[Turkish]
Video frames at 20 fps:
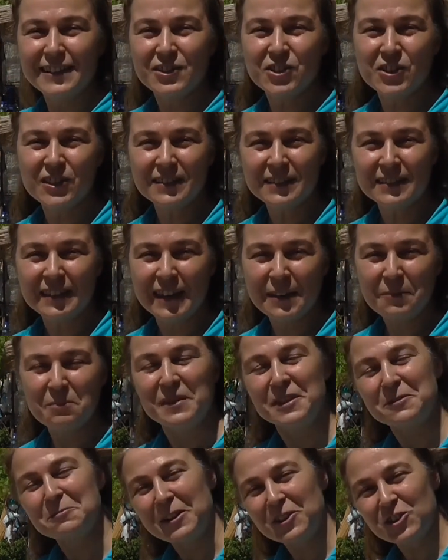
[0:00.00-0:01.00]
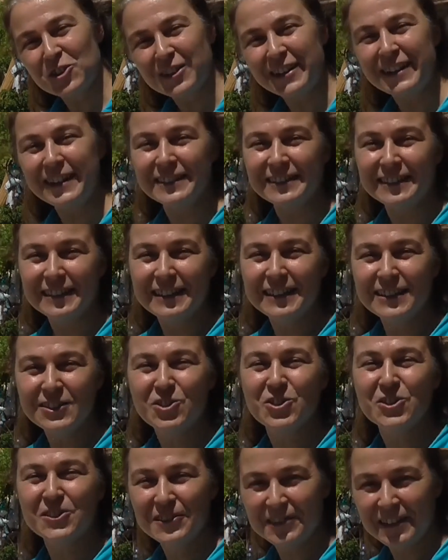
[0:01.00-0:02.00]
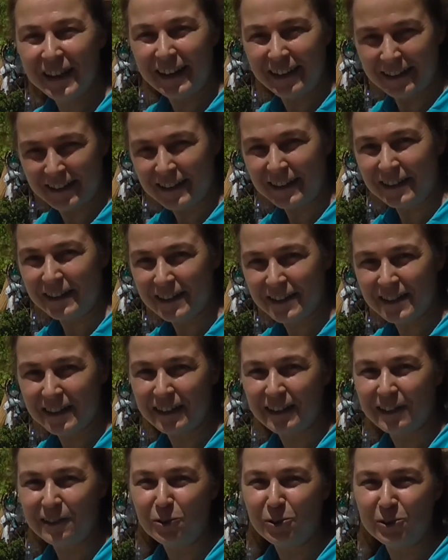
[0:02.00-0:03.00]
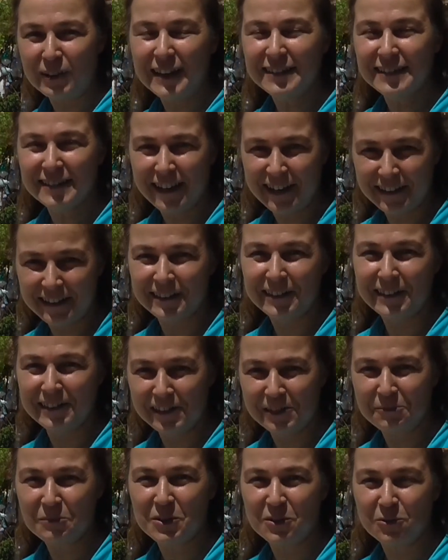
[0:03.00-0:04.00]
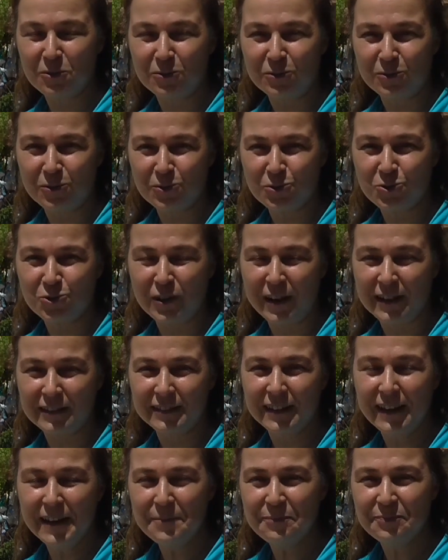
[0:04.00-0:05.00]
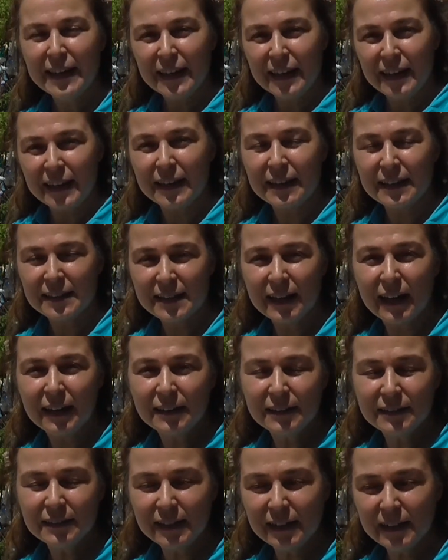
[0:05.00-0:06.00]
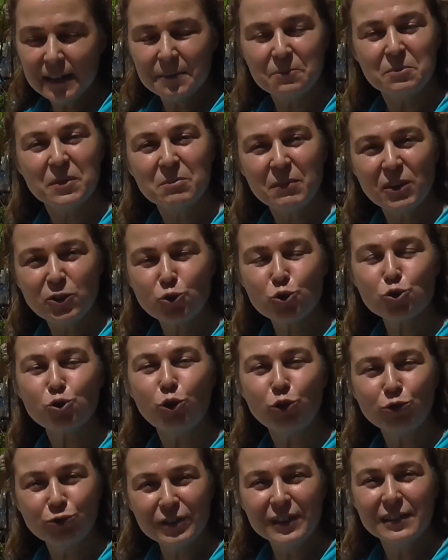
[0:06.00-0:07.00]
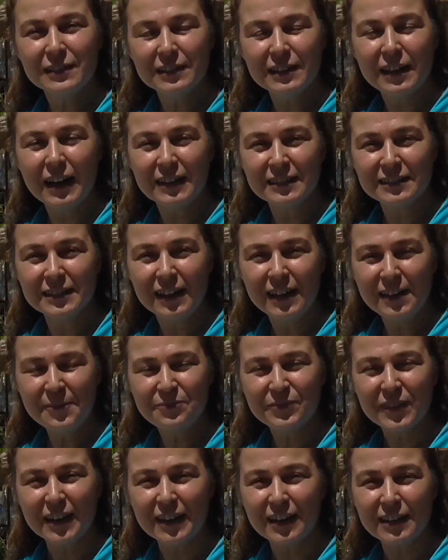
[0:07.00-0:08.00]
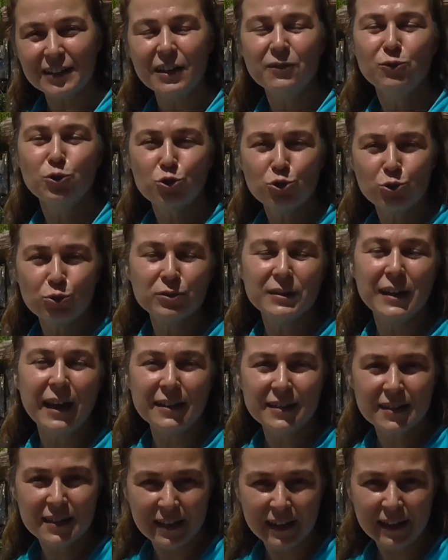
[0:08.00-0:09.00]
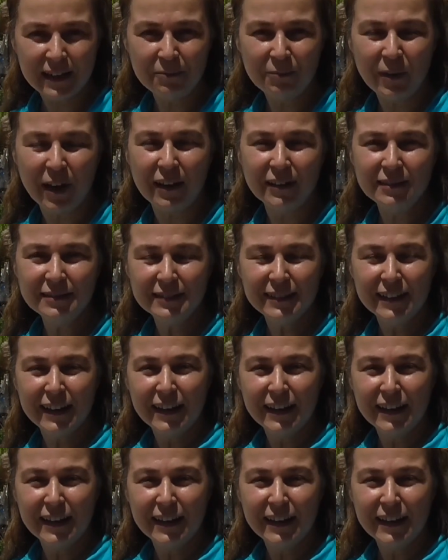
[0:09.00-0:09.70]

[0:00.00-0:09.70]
e, Çit'te bir başka adıyla Cığ'da serili olan tarhanalarımızı görüyoruz şu anda. tarhana 1510'lu yıllarda Yavuz Sultan Selim Han